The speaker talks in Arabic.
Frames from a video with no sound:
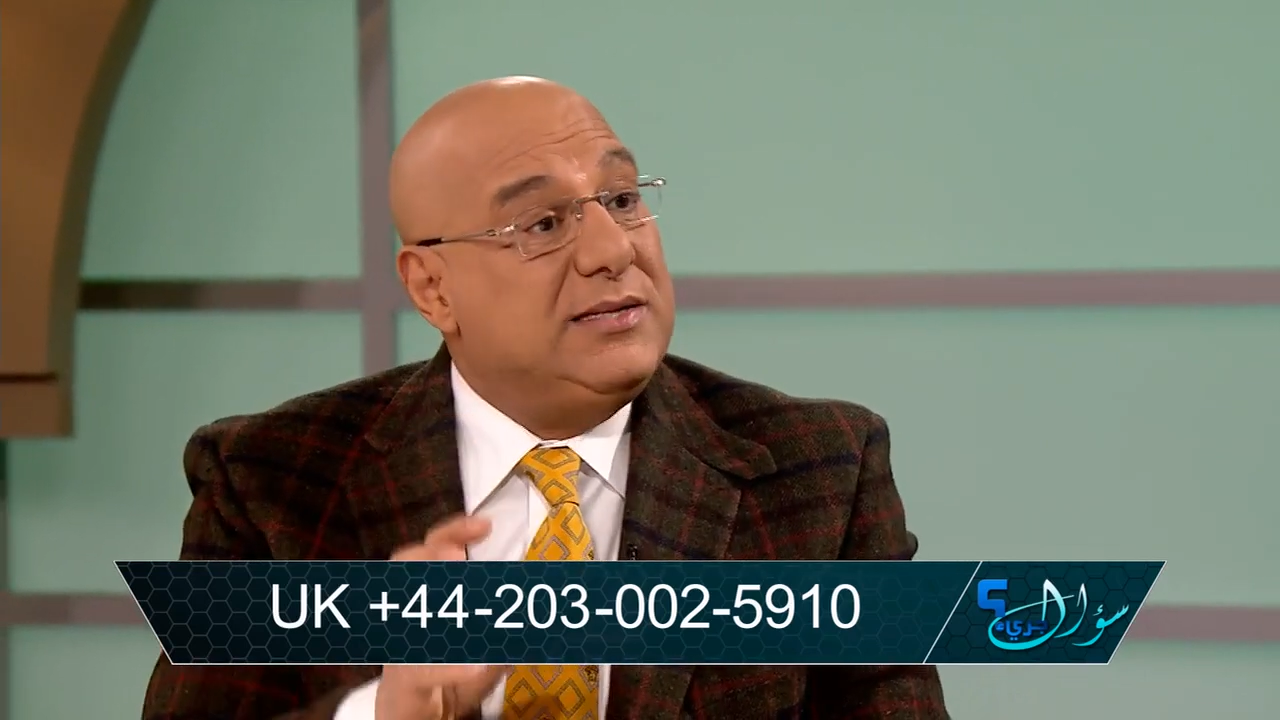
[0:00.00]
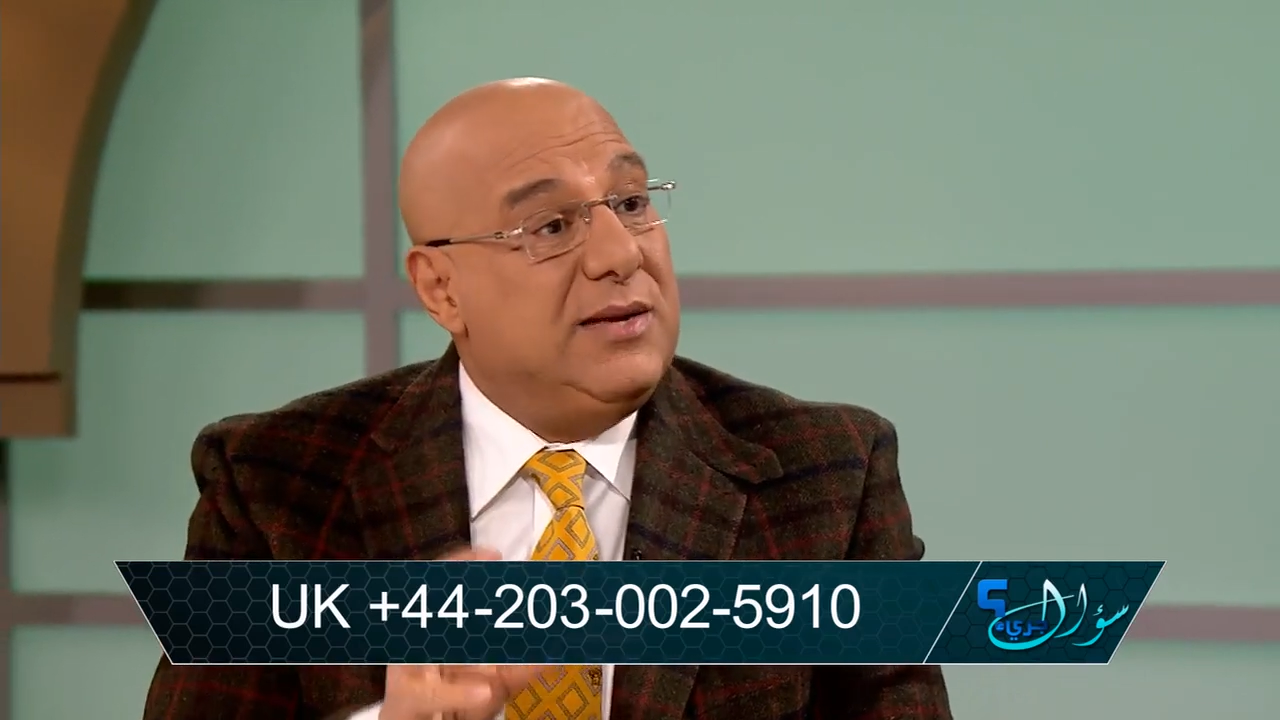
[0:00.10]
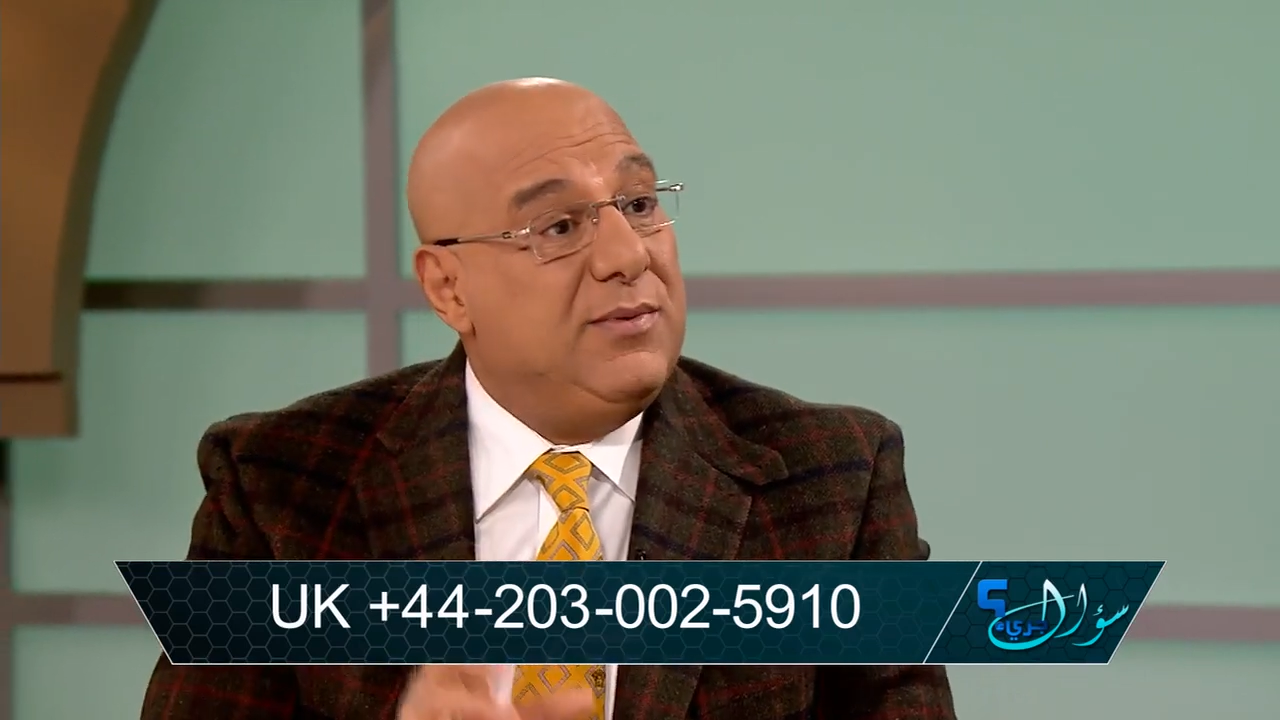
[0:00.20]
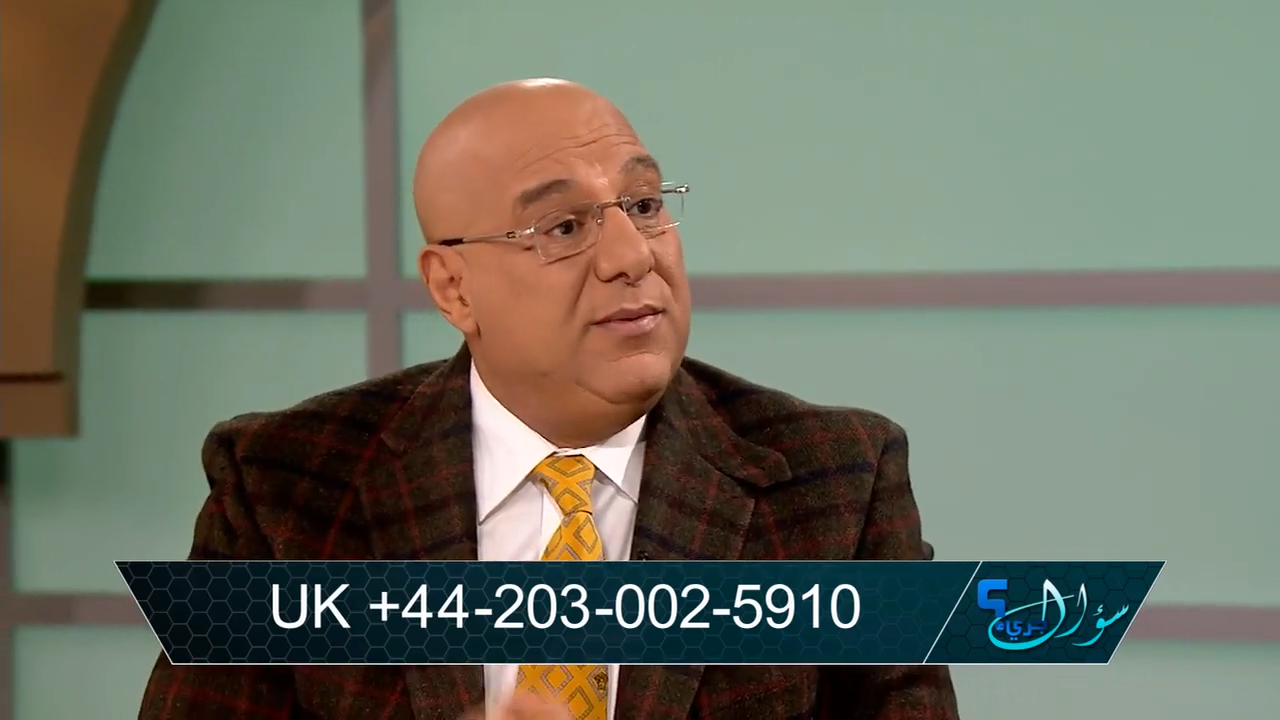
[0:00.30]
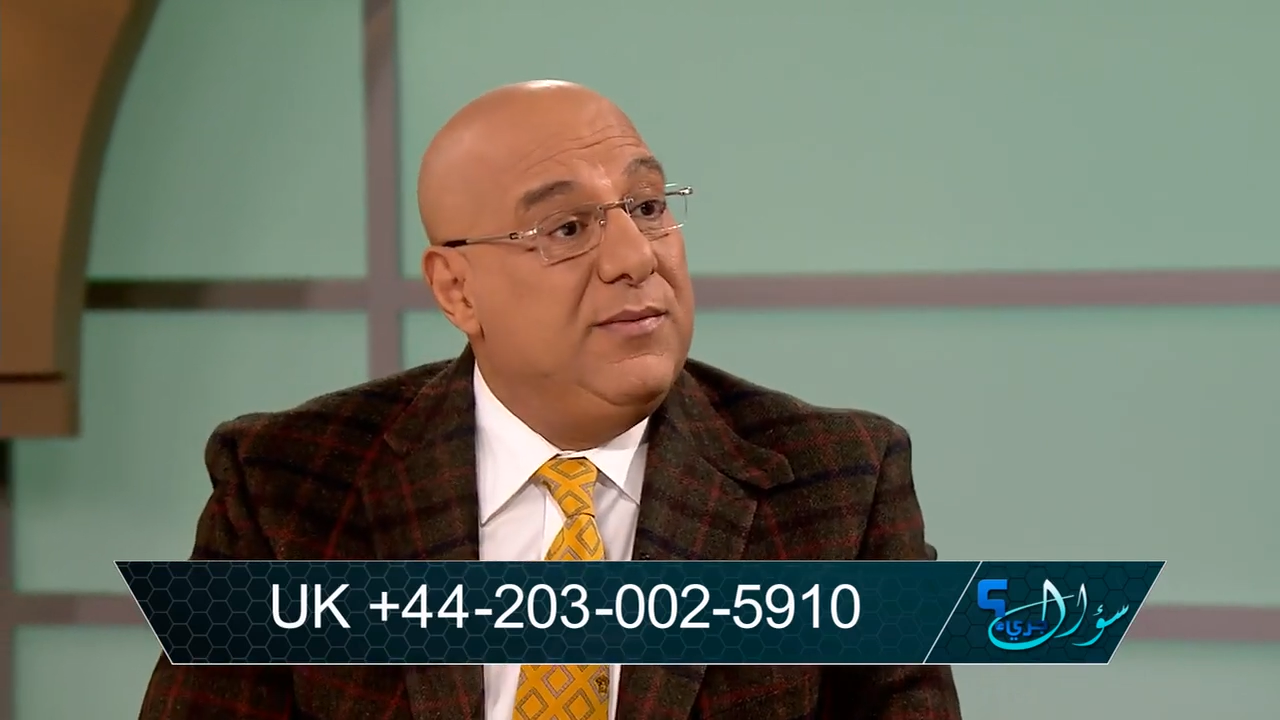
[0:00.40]

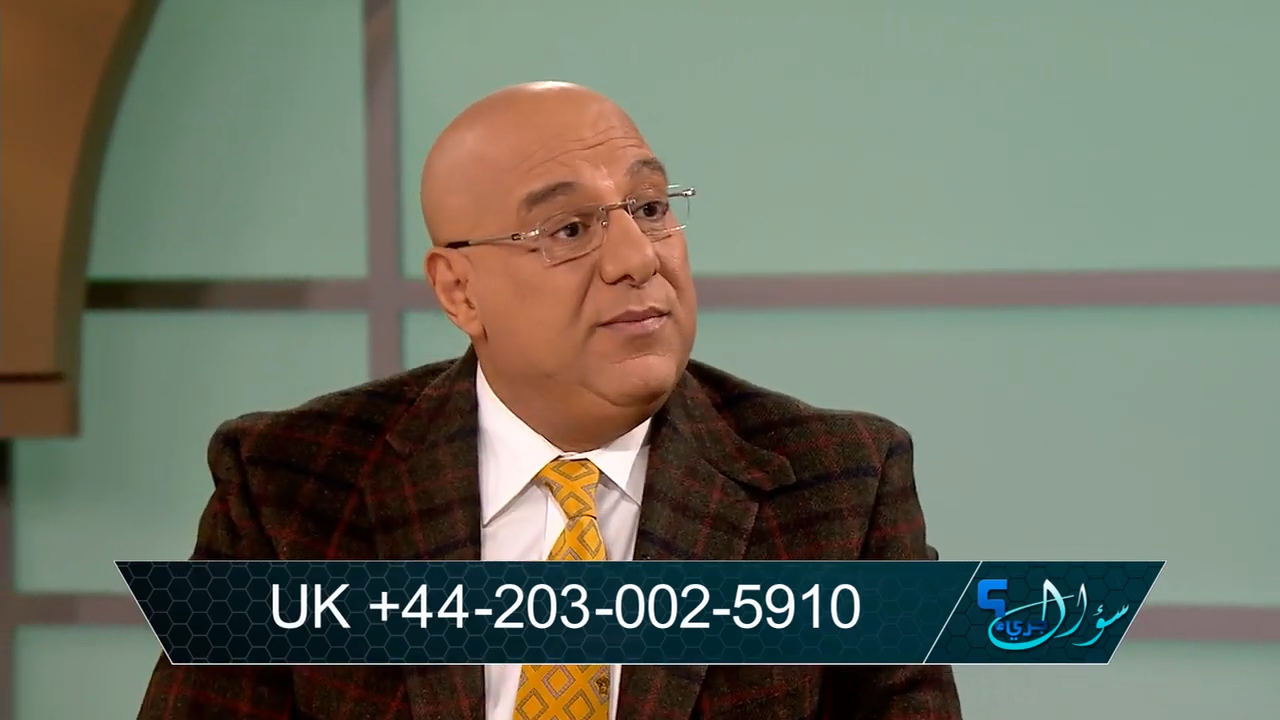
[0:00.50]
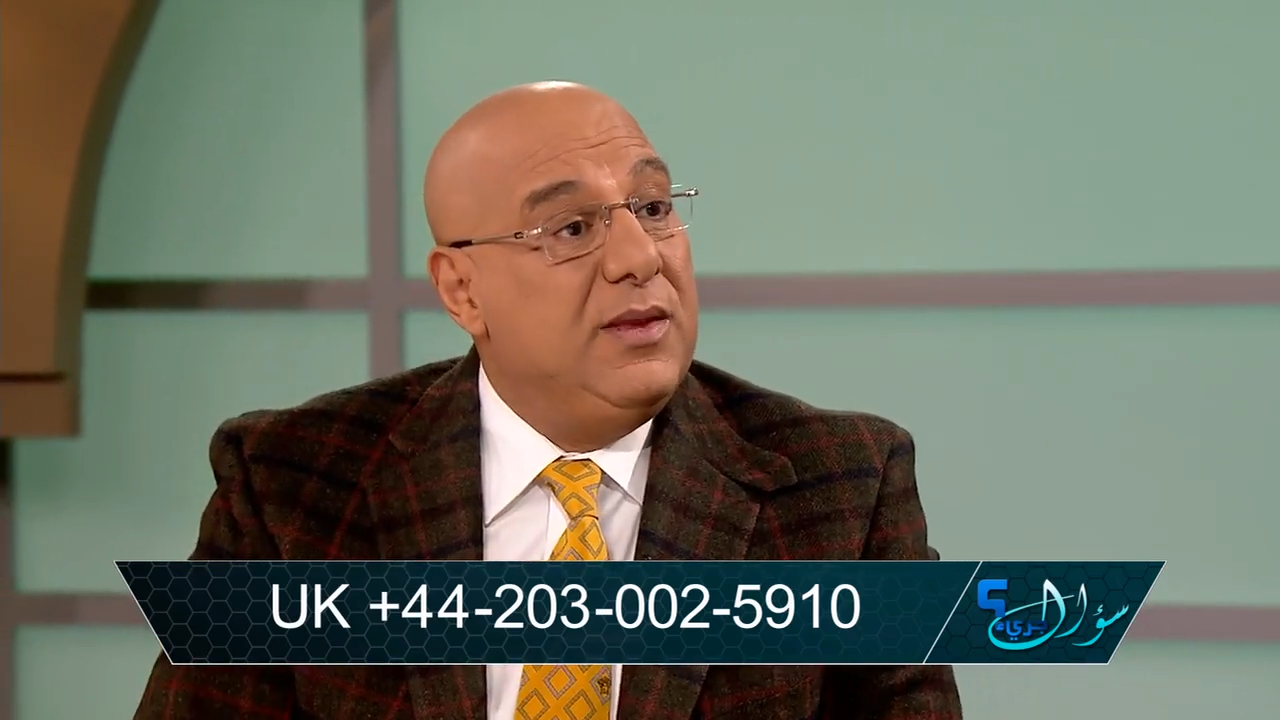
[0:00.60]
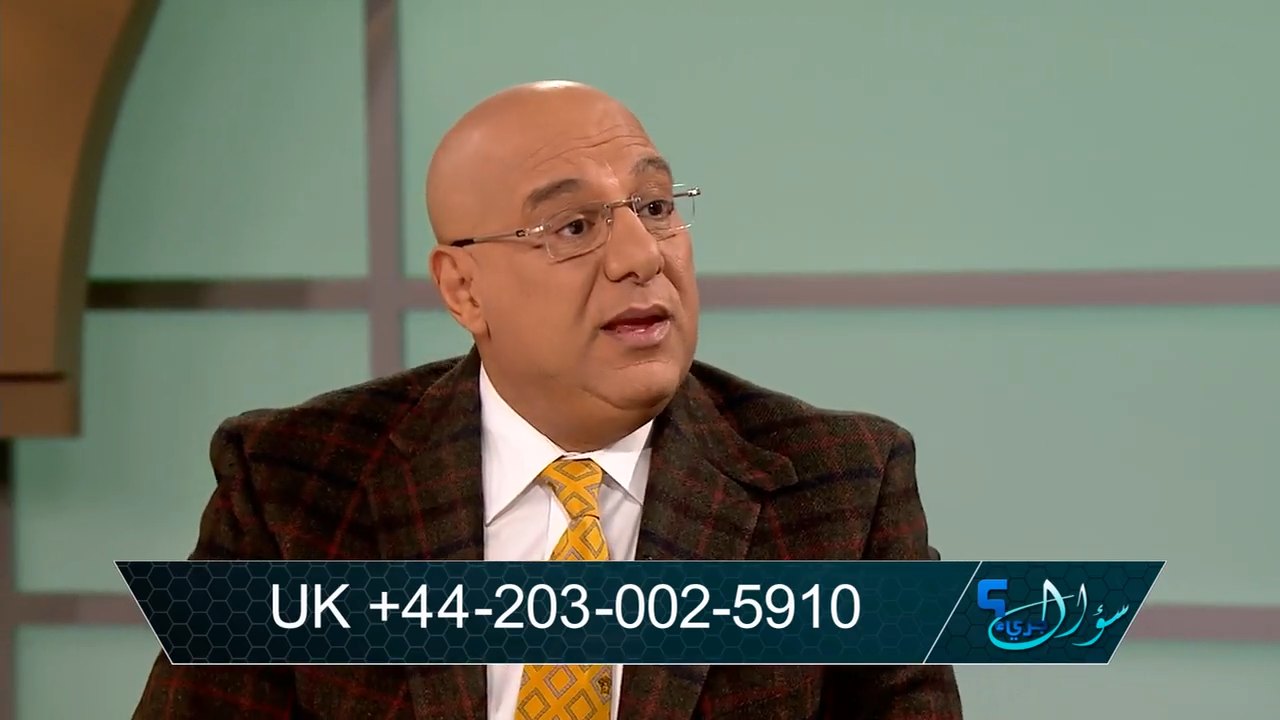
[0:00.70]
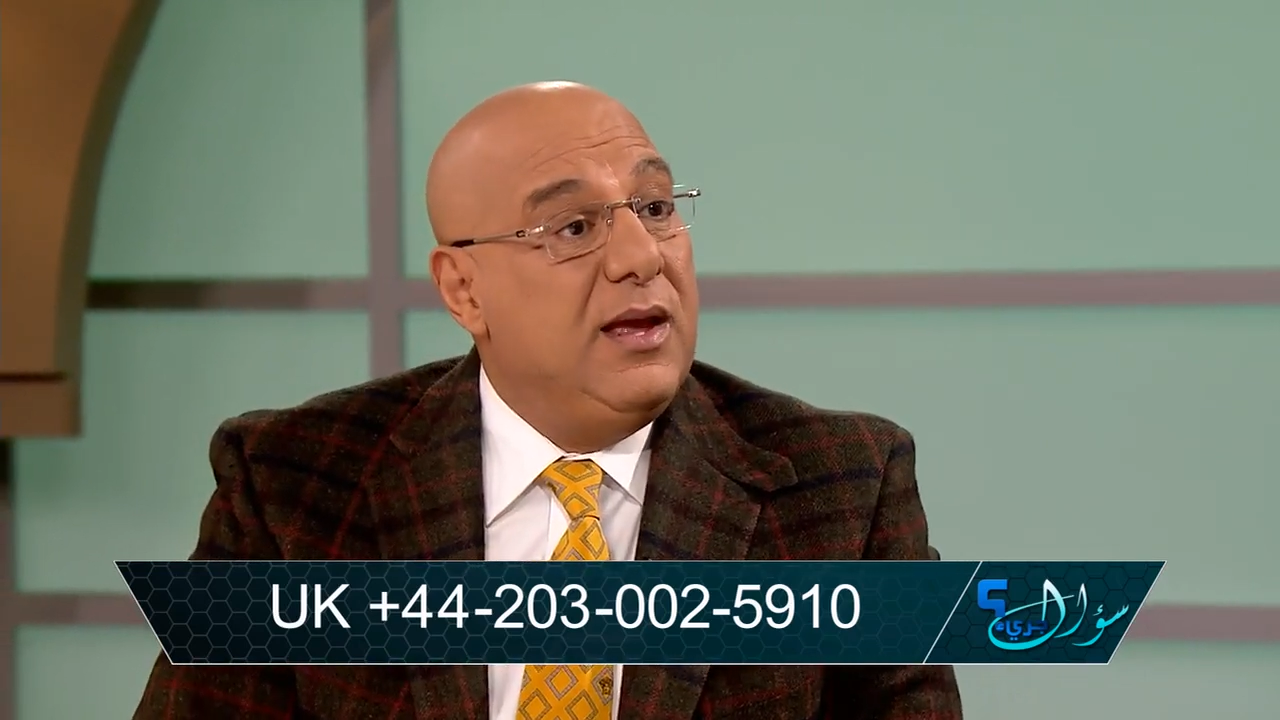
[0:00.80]
سبب 1900